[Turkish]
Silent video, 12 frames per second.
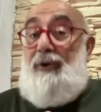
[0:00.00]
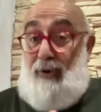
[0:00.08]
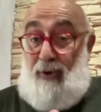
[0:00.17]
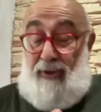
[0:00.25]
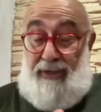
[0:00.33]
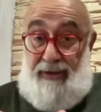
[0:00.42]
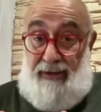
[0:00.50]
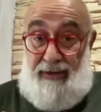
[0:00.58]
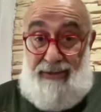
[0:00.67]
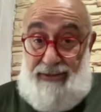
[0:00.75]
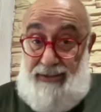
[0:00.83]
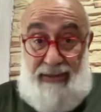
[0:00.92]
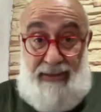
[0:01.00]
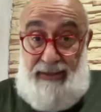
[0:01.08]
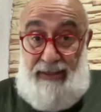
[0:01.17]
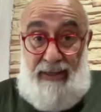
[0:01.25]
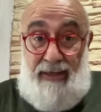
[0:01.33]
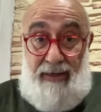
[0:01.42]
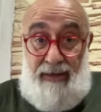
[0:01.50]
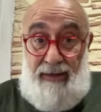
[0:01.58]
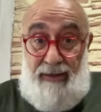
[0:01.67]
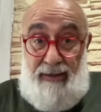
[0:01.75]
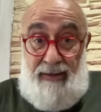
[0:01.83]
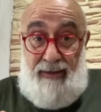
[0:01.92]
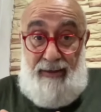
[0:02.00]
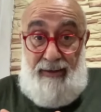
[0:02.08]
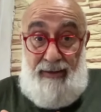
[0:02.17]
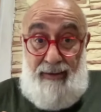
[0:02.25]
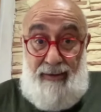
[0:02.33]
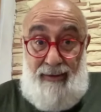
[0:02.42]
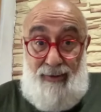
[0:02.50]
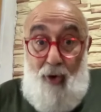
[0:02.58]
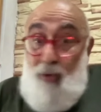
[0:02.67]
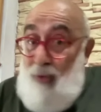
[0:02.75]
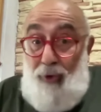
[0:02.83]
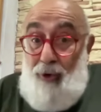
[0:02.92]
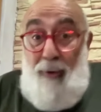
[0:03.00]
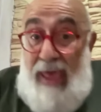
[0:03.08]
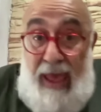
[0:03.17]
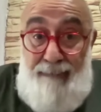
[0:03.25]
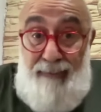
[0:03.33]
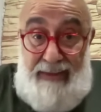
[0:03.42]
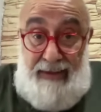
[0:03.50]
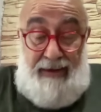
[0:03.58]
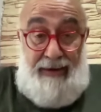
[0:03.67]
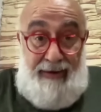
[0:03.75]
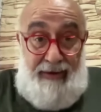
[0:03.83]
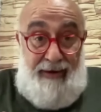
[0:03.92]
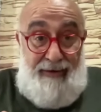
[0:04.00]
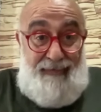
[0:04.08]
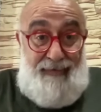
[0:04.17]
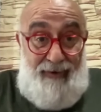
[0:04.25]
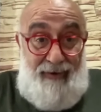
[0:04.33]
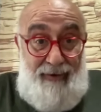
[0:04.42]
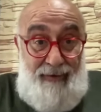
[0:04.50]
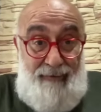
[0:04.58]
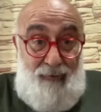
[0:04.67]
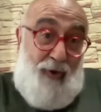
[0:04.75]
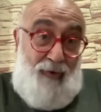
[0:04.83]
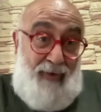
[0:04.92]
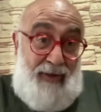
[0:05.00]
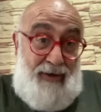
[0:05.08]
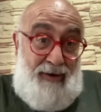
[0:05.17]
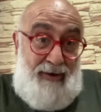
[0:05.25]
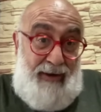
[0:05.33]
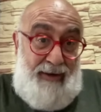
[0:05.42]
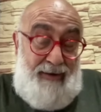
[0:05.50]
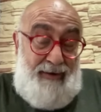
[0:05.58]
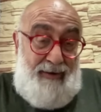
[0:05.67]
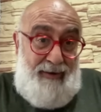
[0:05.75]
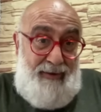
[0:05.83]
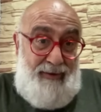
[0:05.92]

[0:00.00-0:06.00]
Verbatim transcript: oldukları için değil, öbürünü beğenmedikleri için oy verirler.